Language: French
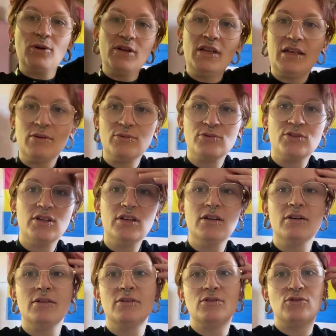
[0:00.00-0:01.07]
Il est 11h.
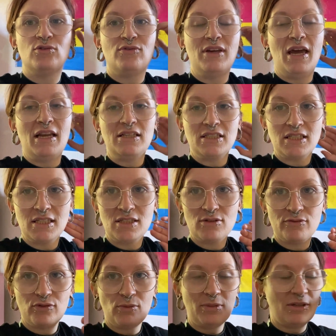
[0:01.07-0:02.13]
Je vais aller chercher les
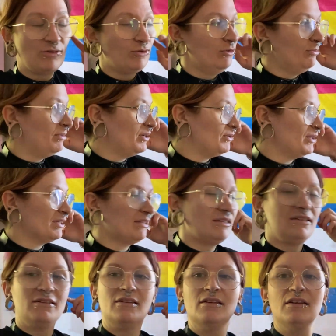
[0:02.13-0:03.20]
enfants bientôt. Mais
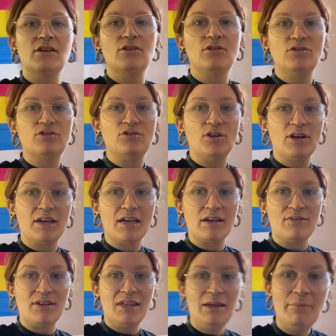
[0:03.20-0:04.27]
regardez, sœur est
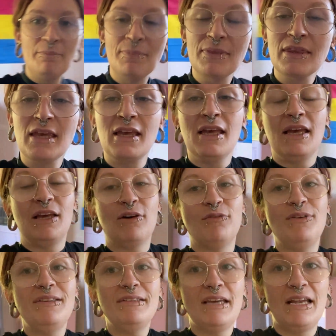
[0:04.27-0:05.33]
réveillée. Et en
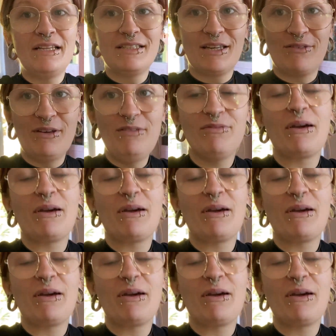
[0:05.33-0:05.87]
fait, elle se réveille.